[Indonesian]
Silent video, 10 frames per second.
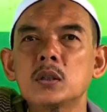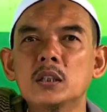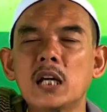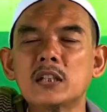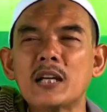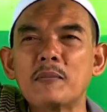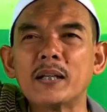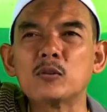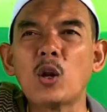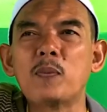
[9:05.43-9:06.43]
Jajal
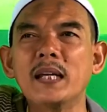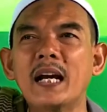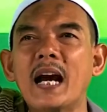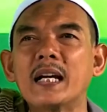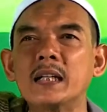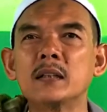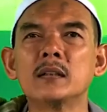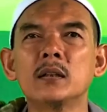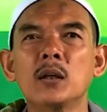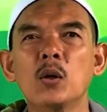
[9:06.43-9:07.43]
samaan kula
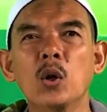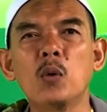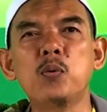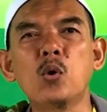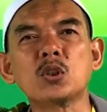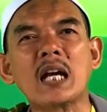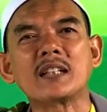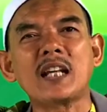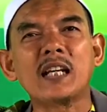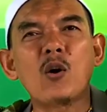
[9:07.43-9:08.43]
bayangaken. Lah buku
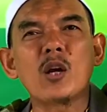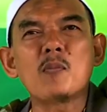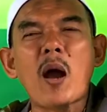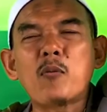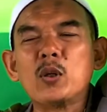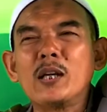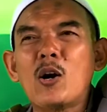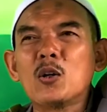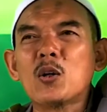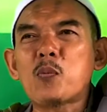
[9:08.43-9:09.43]
catatan Lauhil Mahfud yang
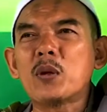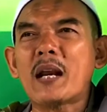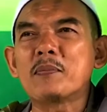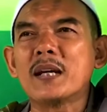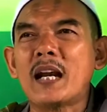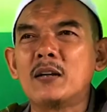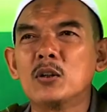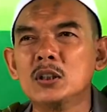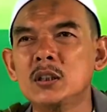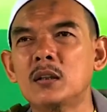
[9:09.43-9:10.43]
kono ora pirang-pirang
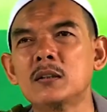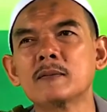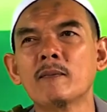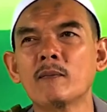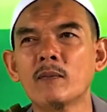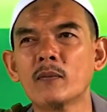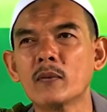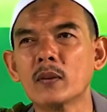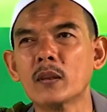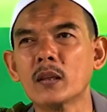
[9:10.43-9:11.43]
ngono. Iya.
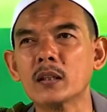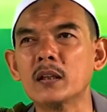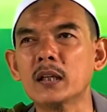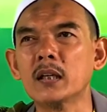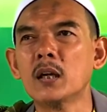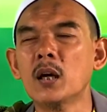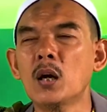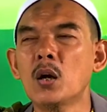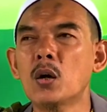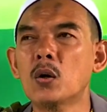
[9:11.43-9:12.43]
Gitu nggih.
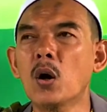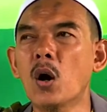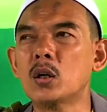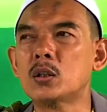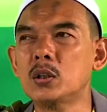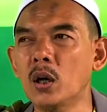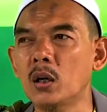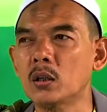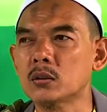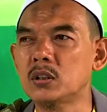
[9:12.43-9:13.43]

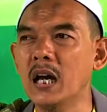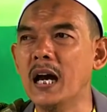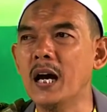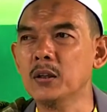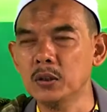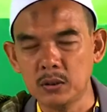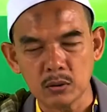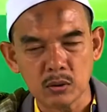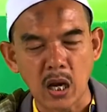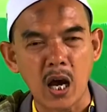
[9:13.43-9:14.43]
godong
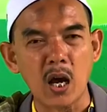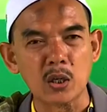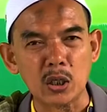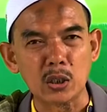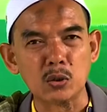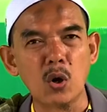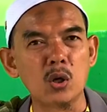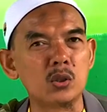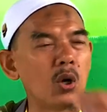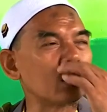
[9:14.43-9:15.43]
daun, garing,
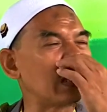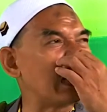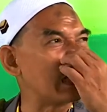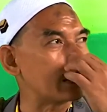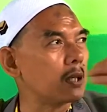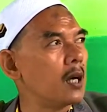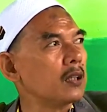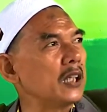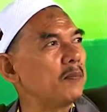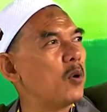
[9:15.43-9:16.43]
godong teles,
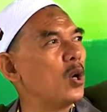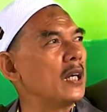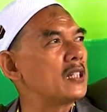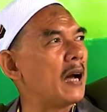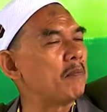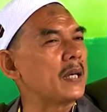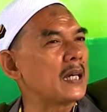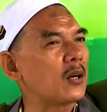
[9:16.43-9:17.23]
tibone jam